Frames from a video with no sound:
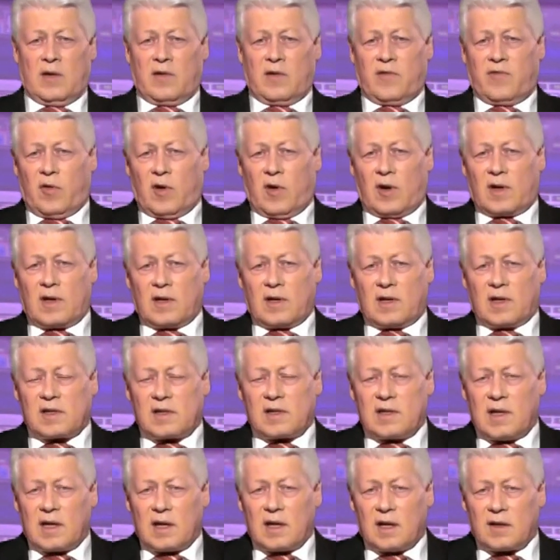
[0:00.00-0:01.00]
La
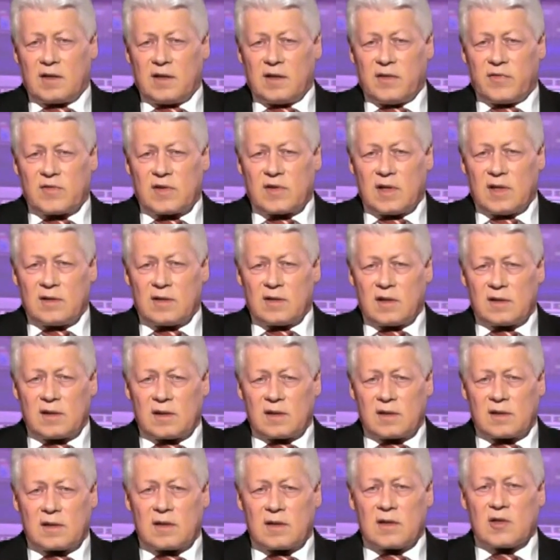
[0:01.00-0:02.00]
conséquence de l'intérêt
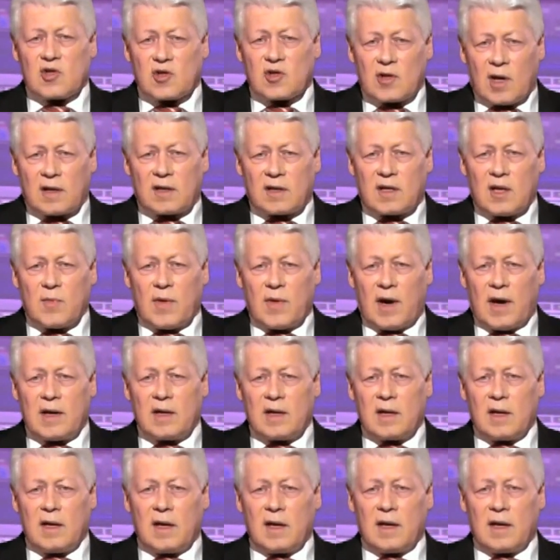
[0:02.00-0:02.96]
négatif est la suivante.